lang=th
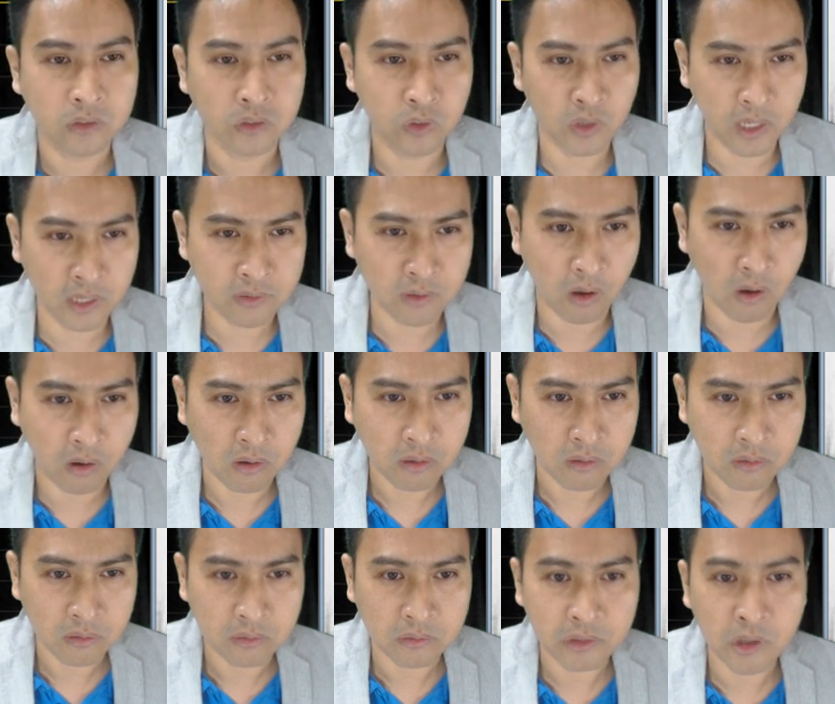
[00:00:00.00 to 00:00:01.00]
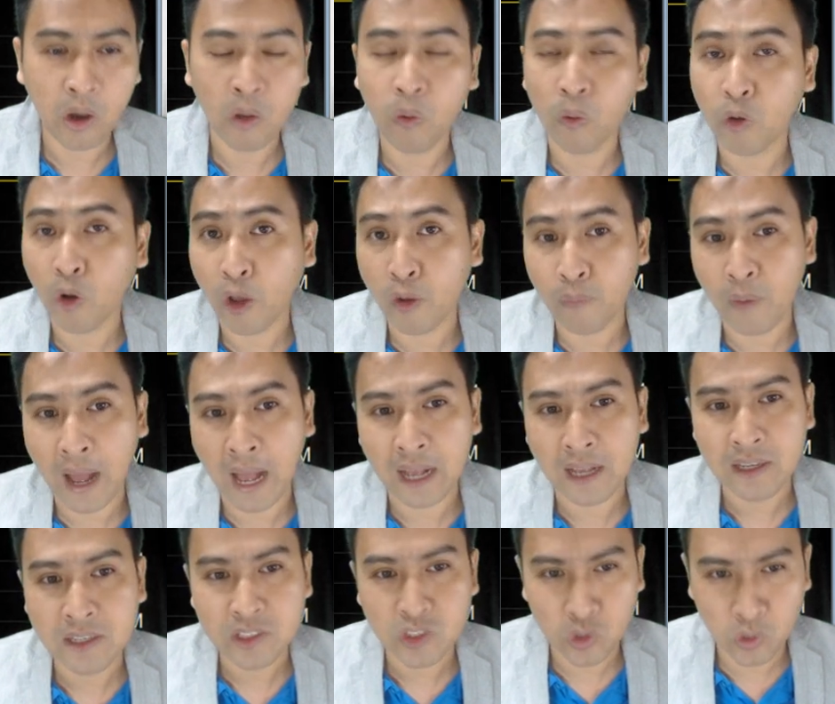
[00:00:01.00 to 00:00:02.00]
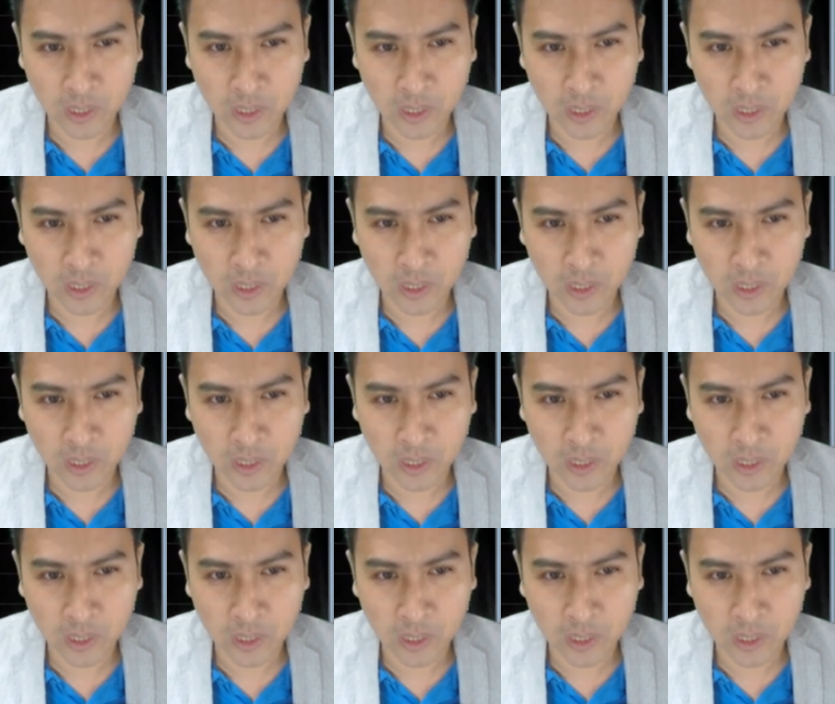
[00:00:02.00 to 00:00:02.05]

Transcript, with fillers: ชนครั้งที่2ย่อลงน้อยกว่าช